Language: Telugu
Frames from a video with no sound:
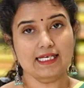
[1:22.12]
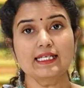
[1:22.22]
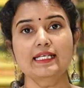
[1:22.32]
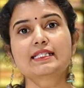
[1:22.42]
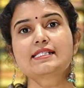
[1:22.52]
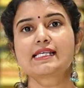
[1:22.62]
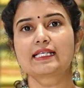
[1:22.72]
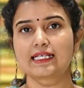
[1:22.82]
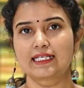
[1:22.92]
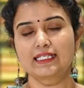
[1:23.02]
సారీ ఇది
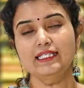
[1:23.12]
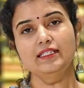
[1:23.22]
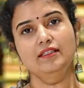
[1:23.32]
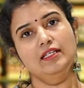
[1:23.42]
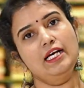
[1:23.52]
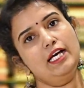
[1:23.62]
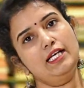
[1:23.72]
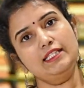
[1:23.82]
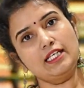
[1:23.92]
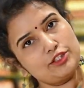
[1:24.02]
సిల్క్ అండి
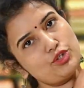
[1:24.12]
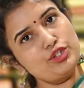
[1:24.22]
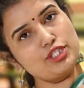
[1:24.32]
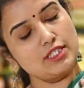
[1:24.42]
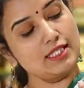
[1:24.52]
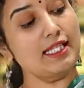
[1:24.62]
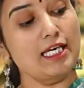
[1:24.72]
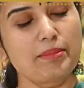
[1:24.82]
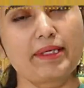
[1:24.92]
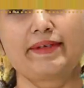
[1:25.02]
ఇందాక చూపించింది
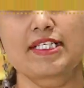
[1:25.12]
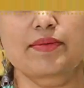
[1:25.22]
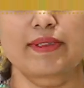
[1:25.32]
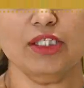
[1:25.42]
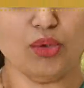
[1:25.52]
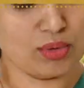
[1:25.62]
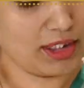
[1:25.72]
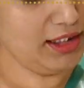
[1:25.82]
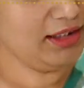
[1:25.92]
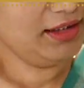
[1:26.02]
దాని ప్రీవియస్ వన్
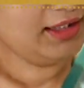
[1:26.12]
కోరా